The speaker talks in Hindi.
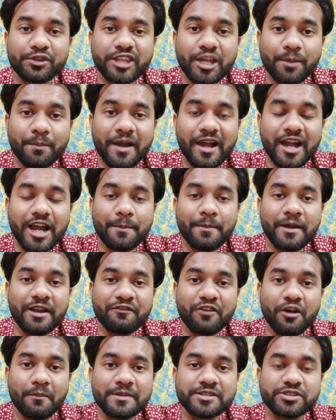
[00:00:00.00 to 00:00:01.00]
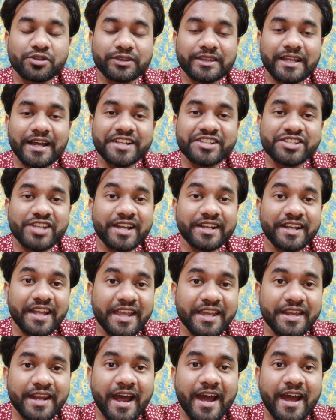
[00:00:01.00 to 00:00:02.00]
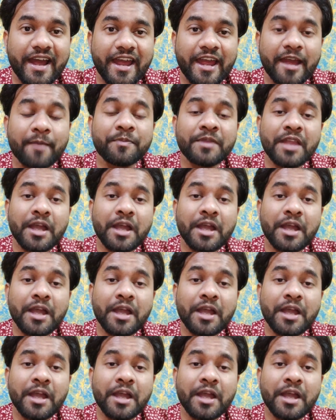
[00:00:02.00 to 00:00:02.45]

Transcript: उत्तपा का परफॉर्मेंस उतना अच्छा नहीं रहा है